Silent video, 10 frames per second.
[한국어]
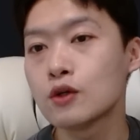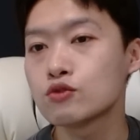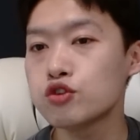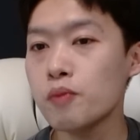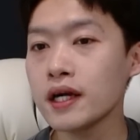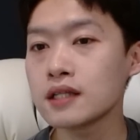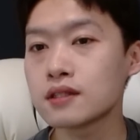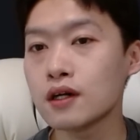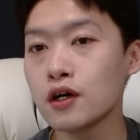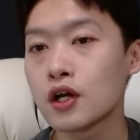
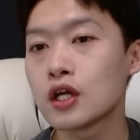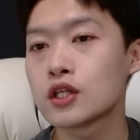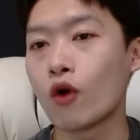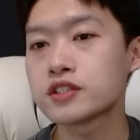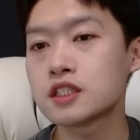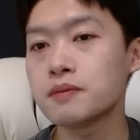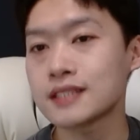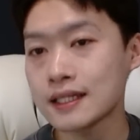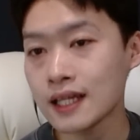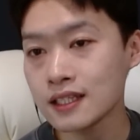후방에서 역습을
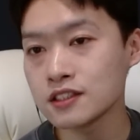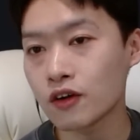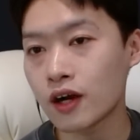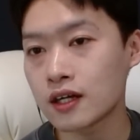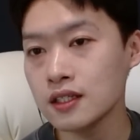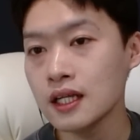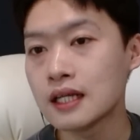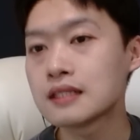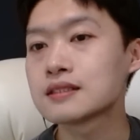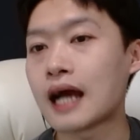차단하는 역할을
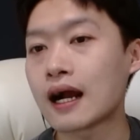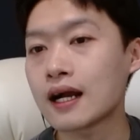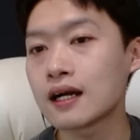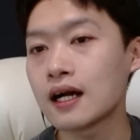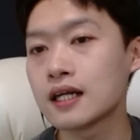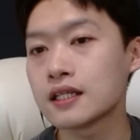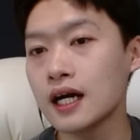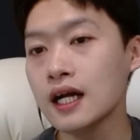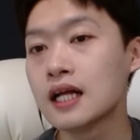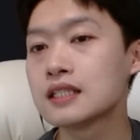자카가
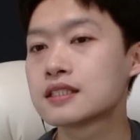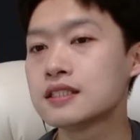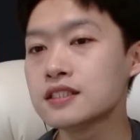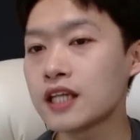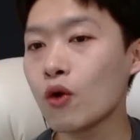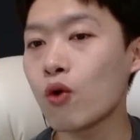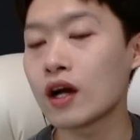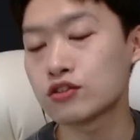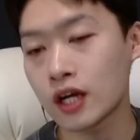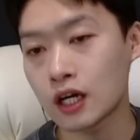아니라 진첸코가
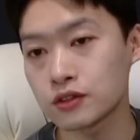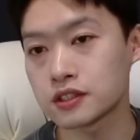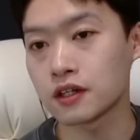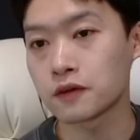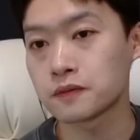수행하고 있어요.